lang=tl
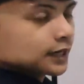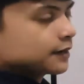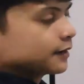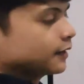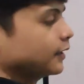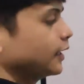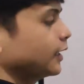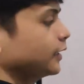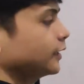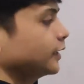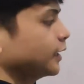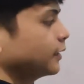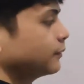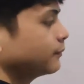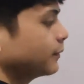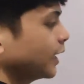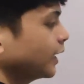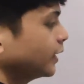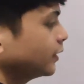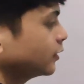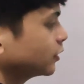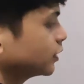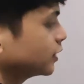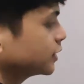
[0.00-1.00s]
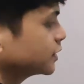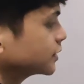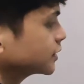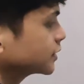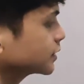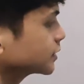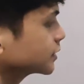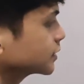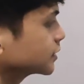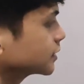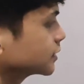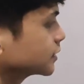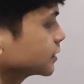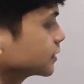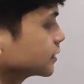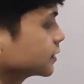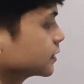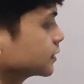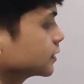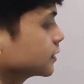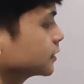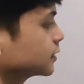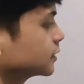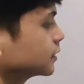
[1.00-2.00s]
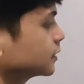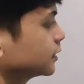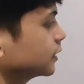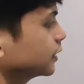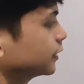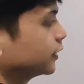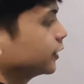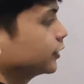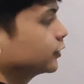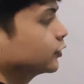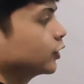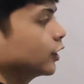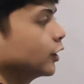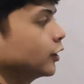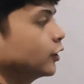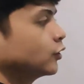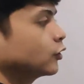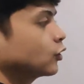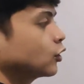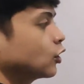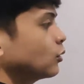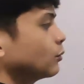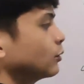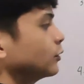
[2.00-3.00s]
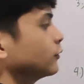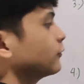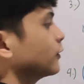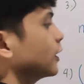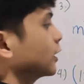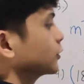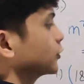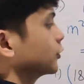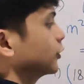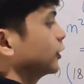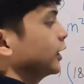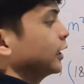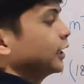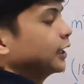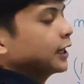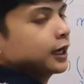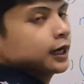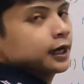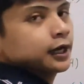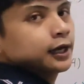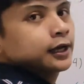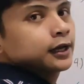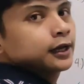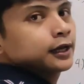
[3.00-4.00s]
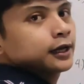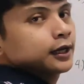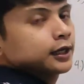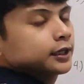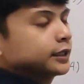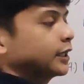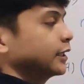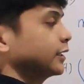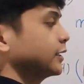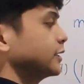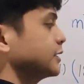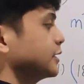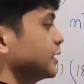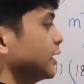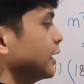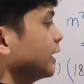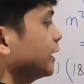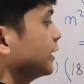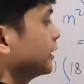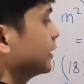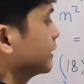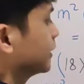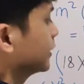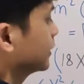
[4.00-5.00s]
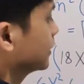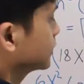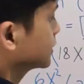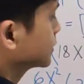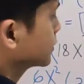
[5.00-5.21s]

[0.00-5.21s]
And then minus dito, ano yung common factor nila? That is 8. So,